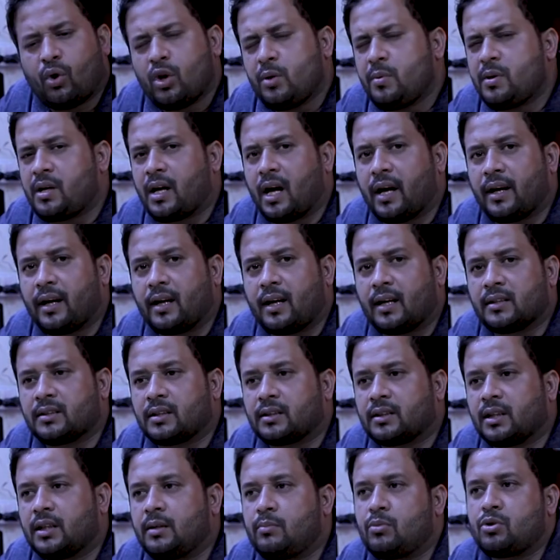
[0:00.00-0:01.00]
कोई भी खाना खा
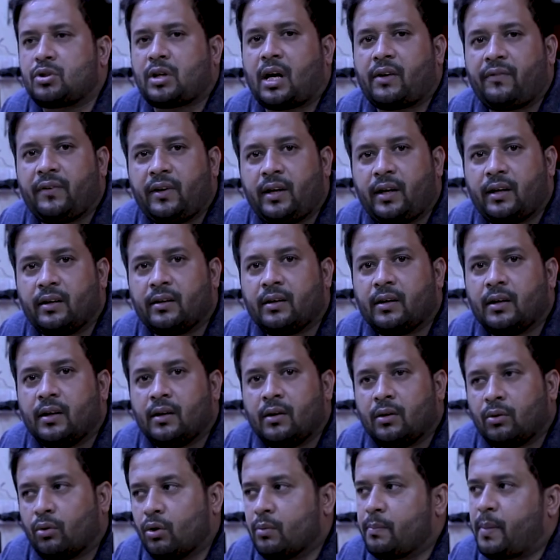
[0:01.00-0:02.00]
सकता था मुसाफिर है
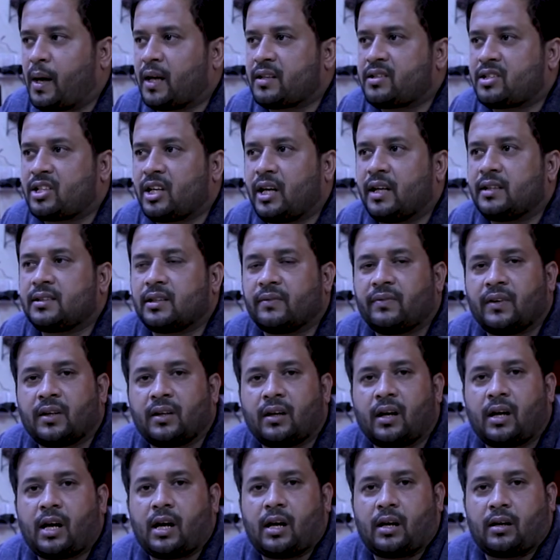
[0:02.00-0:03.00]
कोई बादशाह है सफ़र
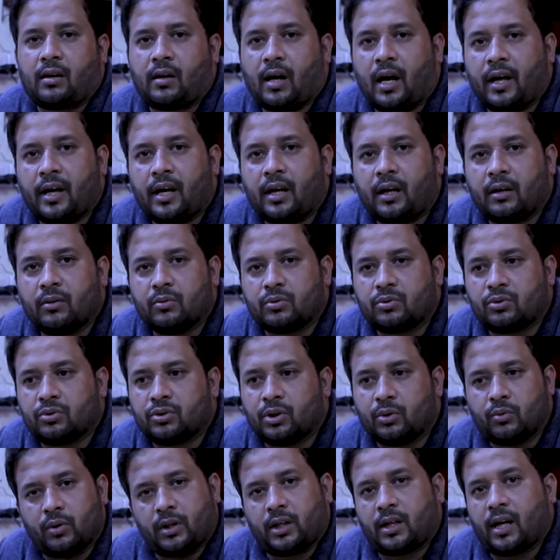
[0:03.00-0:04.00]
कर रहा है खाना की उसको
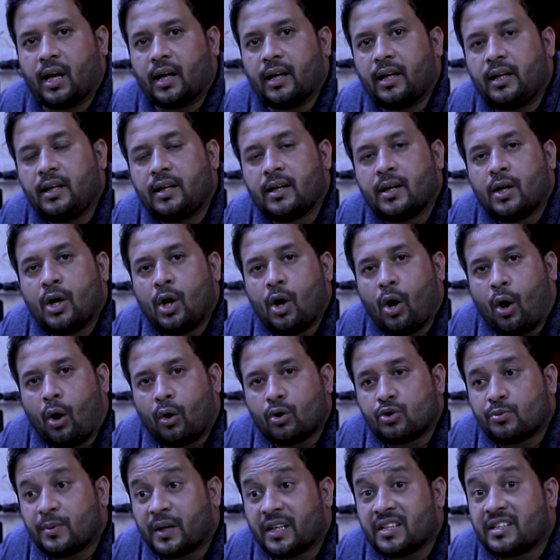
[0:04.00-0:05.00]
ज़रूरत खा लें और
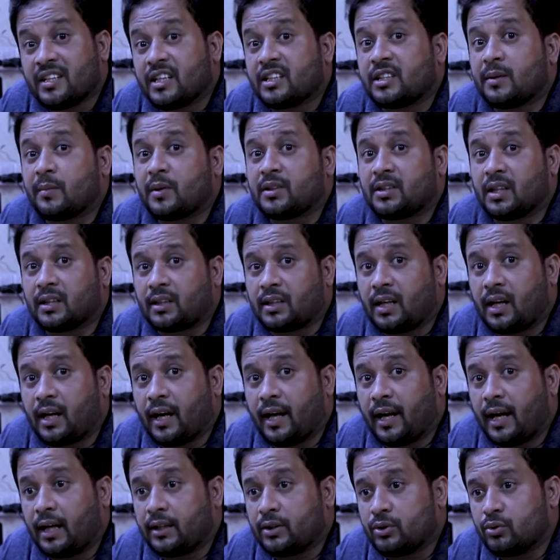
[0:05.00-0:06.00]
उसमें किसी किस्म का सदका
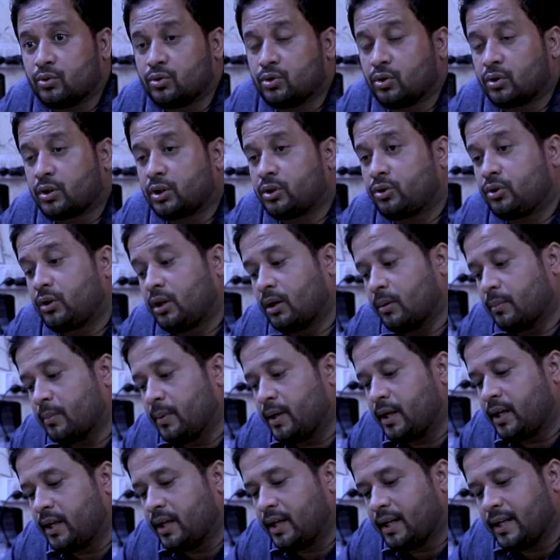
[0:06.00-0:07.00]
खैरात यूज़ नहीं होता था तो
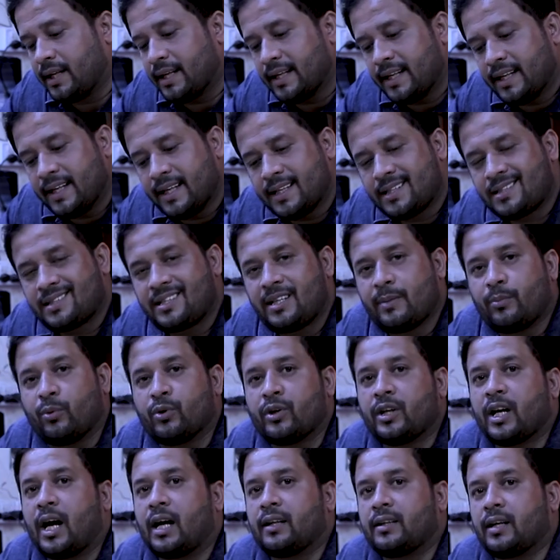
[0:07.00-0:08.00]
हमने इसकी
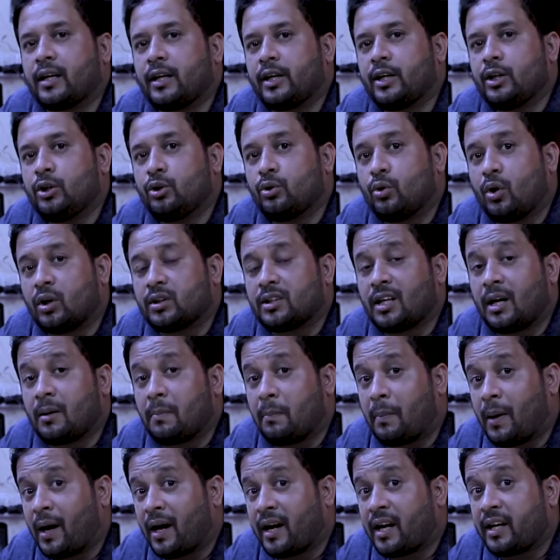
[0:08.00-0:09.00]
बुनियाद रखी
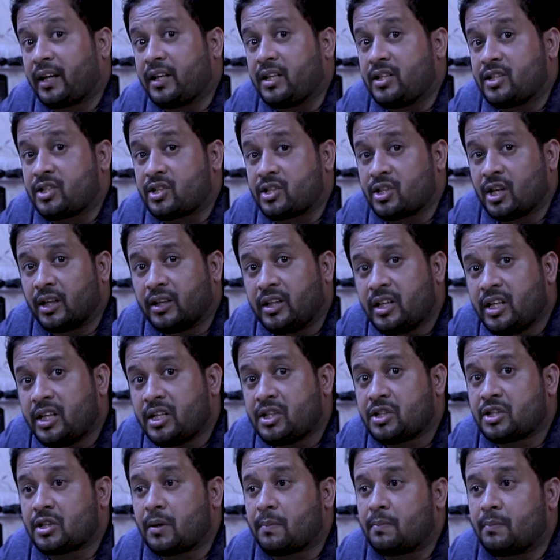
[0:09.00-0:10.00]
2012 की
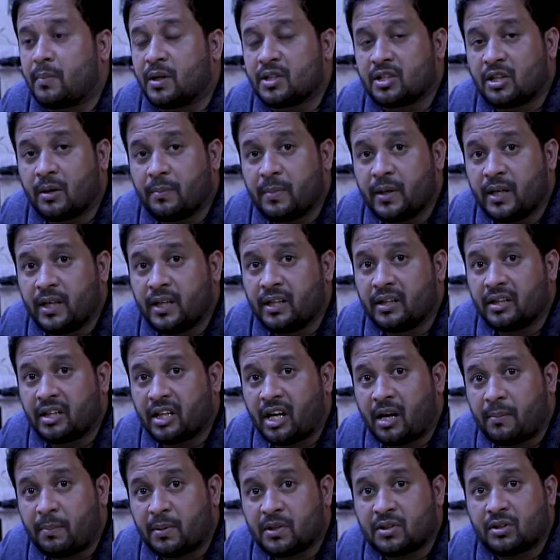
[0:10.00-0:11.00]
शदीद जब मजहबी
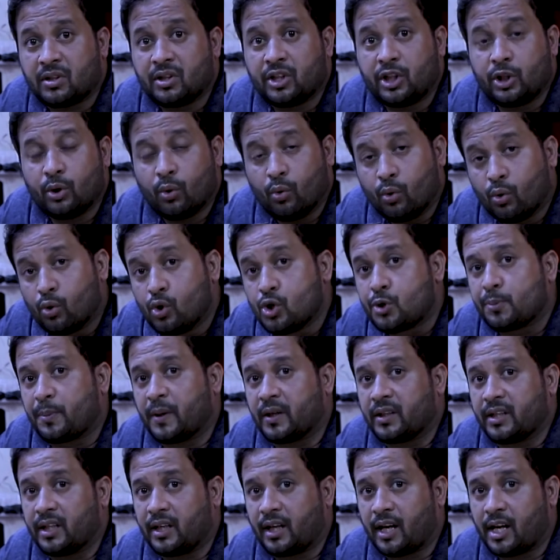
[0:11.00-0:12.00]
इंतहा पसंदी अरूज
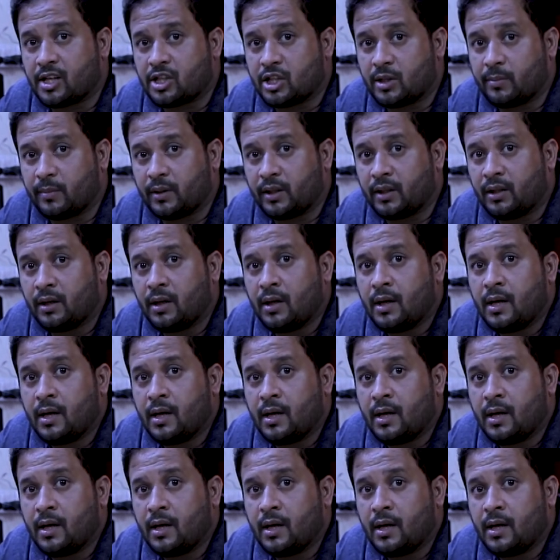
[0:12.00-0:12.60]
पर थी कराची में